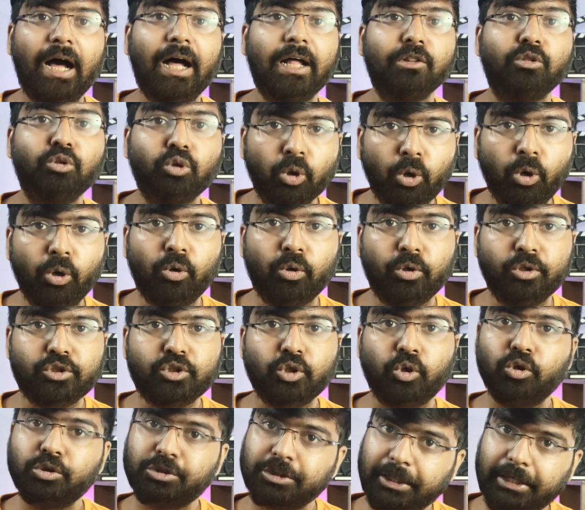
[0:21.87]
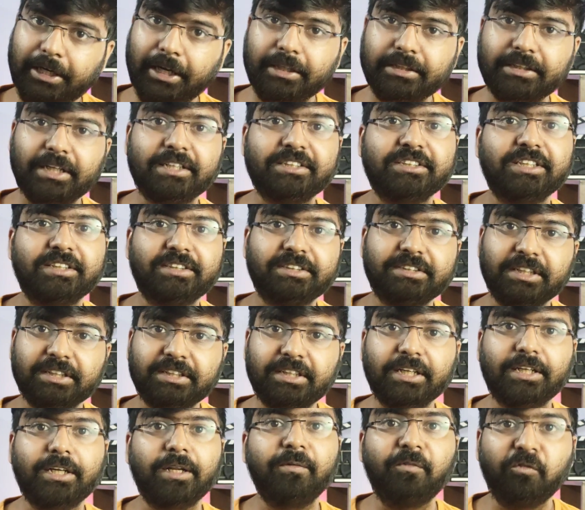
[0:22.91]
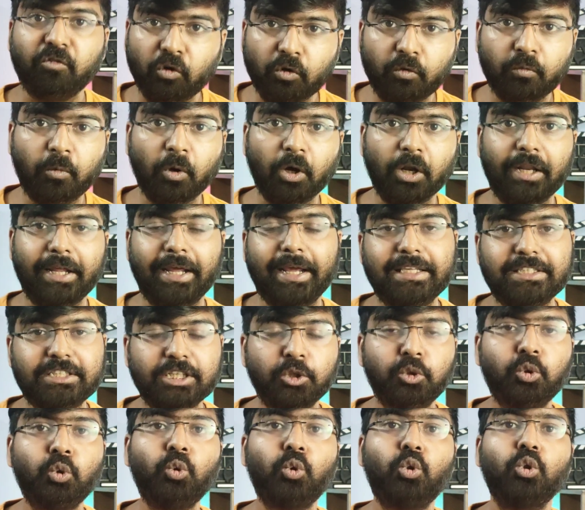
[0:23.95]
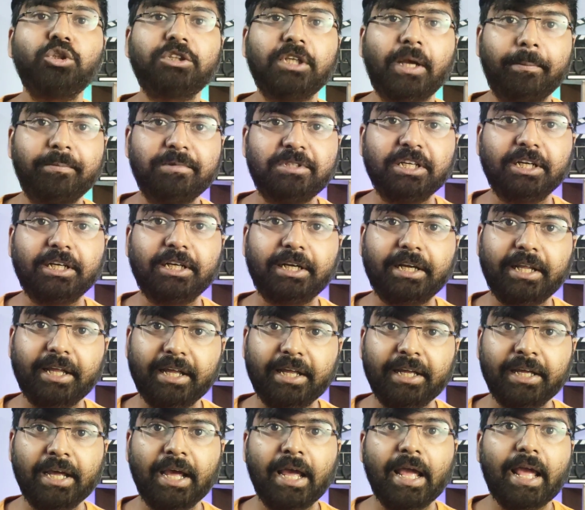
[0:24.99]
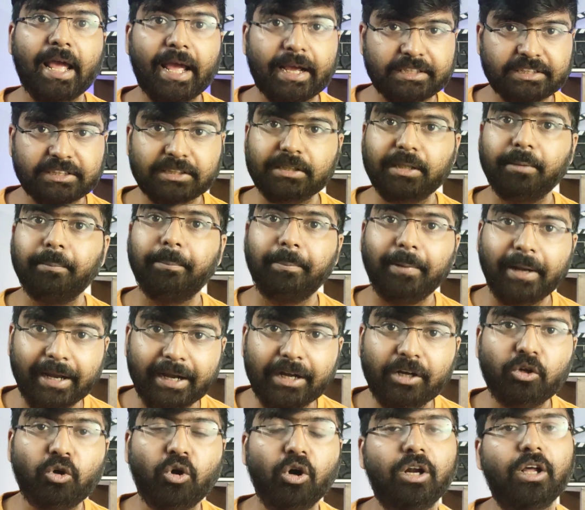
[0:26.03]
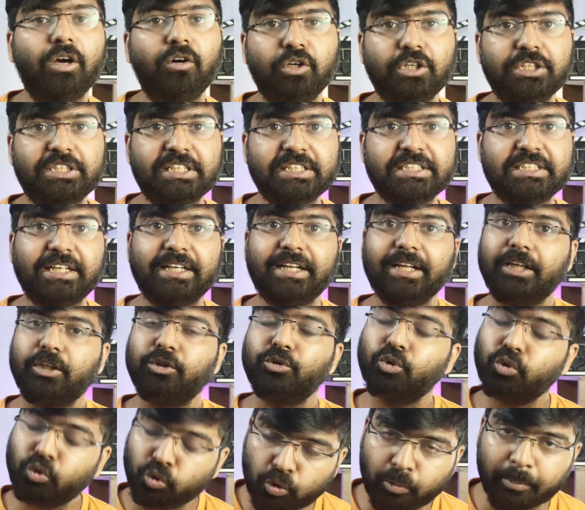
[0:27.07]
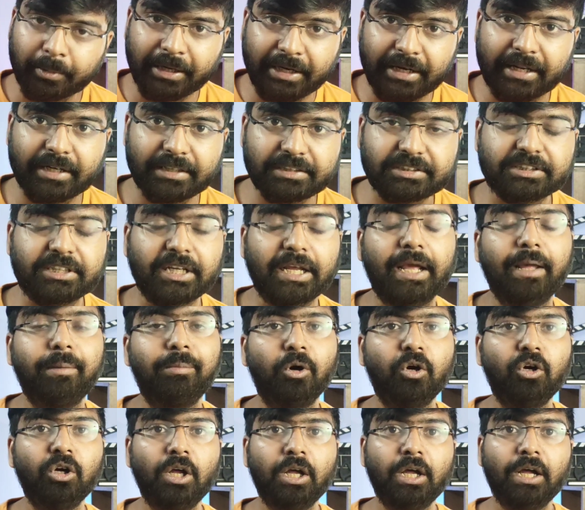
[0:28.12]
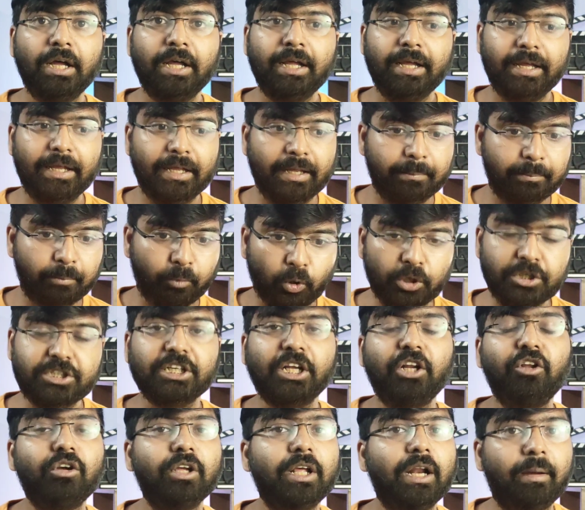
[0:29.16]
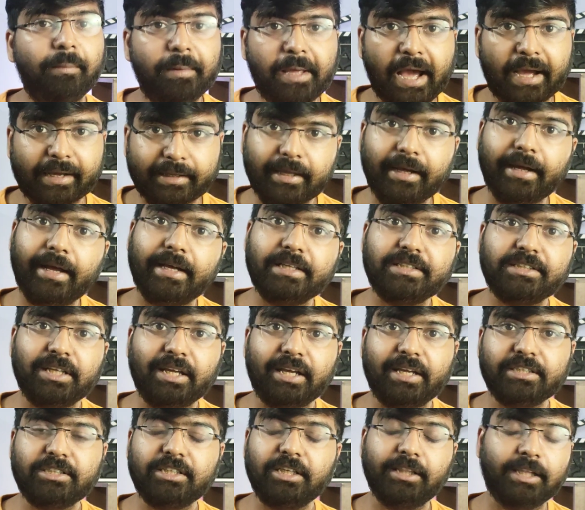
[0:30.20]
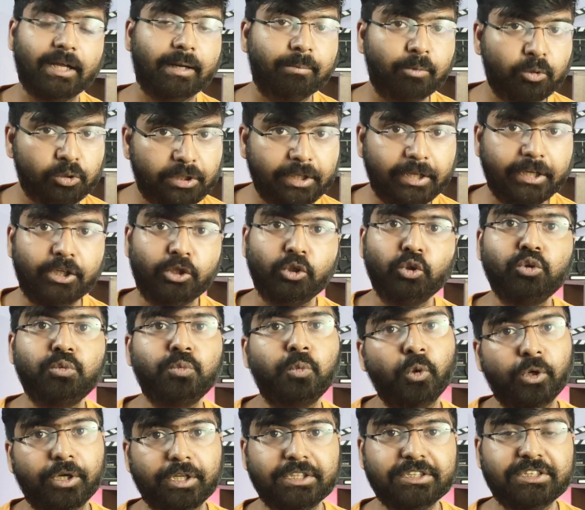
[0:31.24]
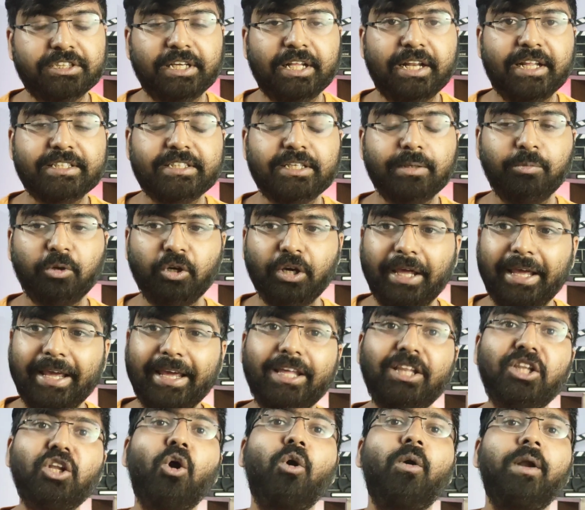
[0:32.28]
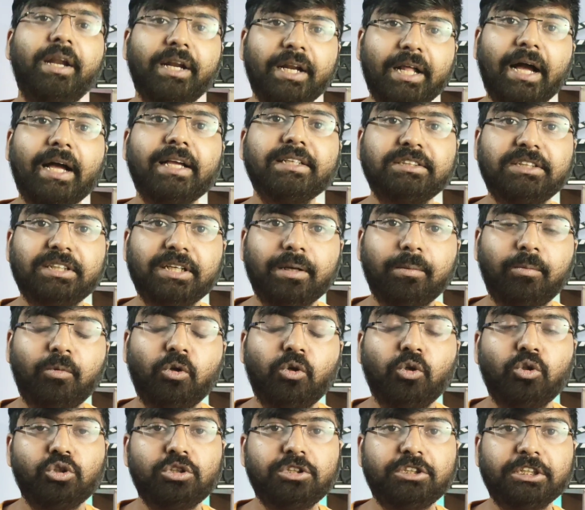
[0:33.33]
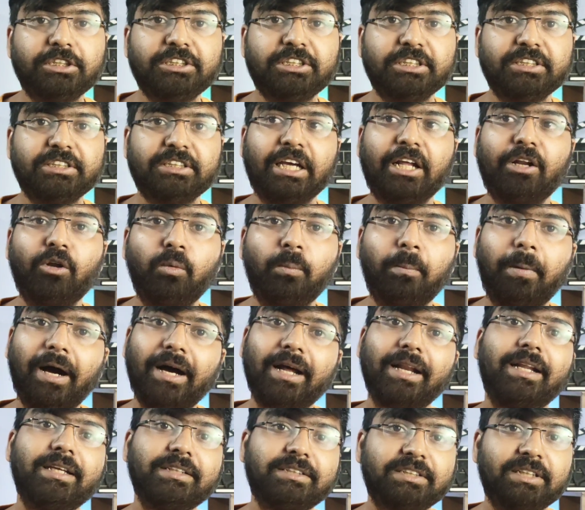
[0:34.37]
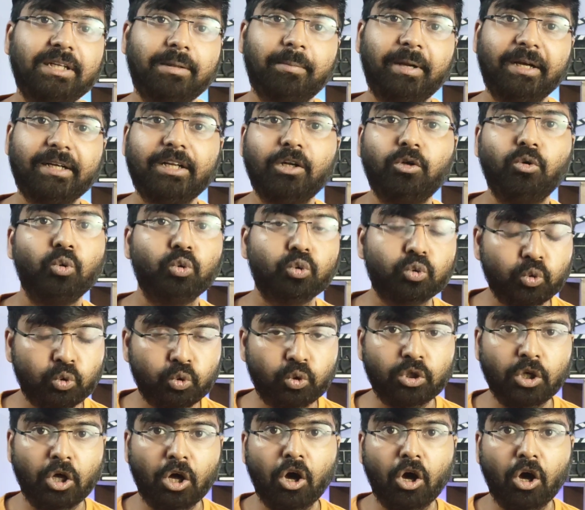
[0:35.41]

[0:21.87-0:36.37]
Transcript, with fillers: আন্দোলন হয়েছিল সেটা তার সাথে সাথে একটা ফুটবল এই যে দুটো সাবজেক্টকে একসাথে ব্লেন্ড করা হয়েছে যেটা কিন্তু খুব ইন্টারেস্টিং এবং পরিচালকের আমি আগে কাজ দেখেছি তার মধ্যে হিউজ পোটেন্সিয়াল আছে এবং এই ধরনের কাজ দেখে মনে হচ্ছে যে যেন বাংলা সিনেমা একটা নতুন